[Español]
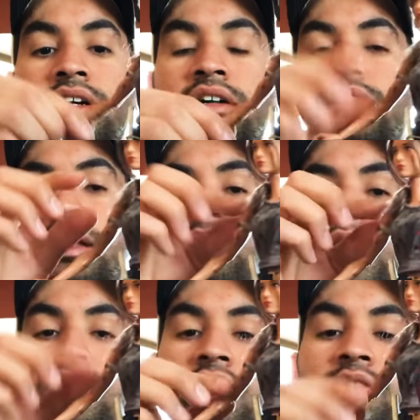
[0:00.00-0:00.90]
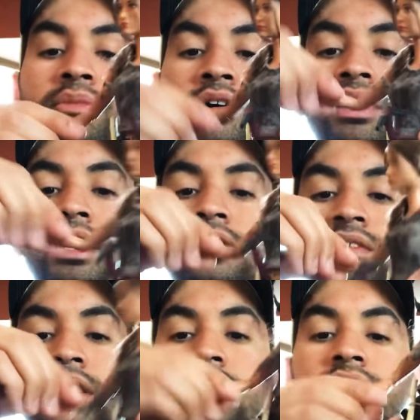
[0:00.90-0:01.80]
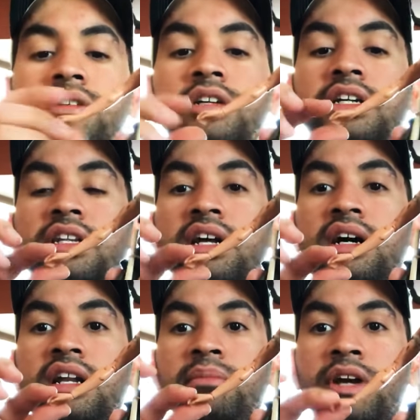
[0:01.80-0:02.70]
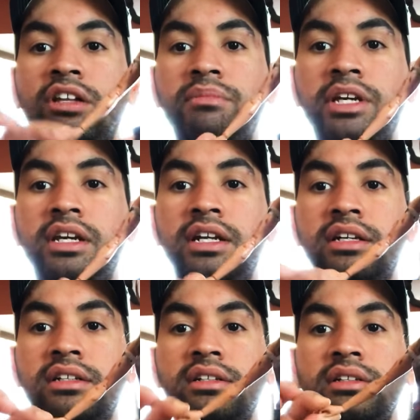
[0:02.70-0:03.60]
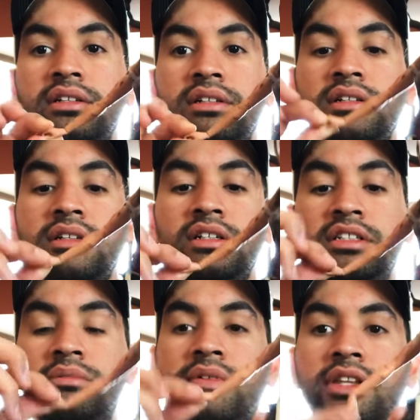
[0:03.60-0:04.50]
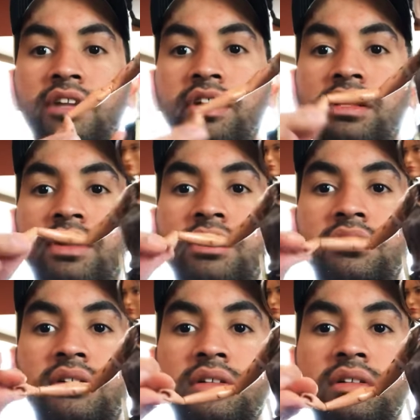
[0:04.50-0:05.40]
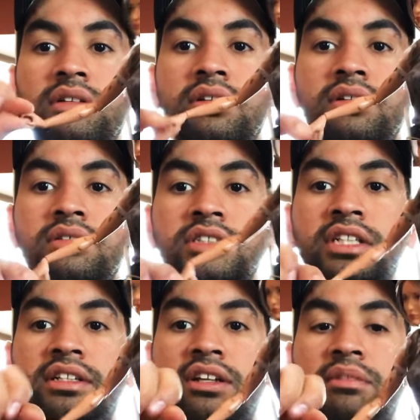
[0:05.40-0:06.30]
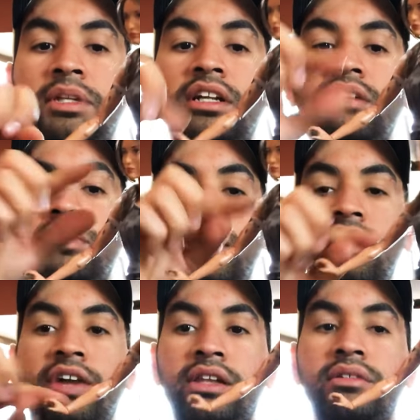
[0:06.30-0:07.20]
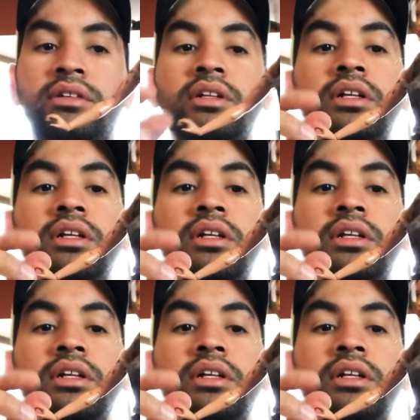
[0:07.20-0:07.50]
Es, bueno, es el hombro, el antebrazo y es la, mano también gira. Y se mueve hacia arriba y hacia abajo. O sea, es totalmente articulada el brazo.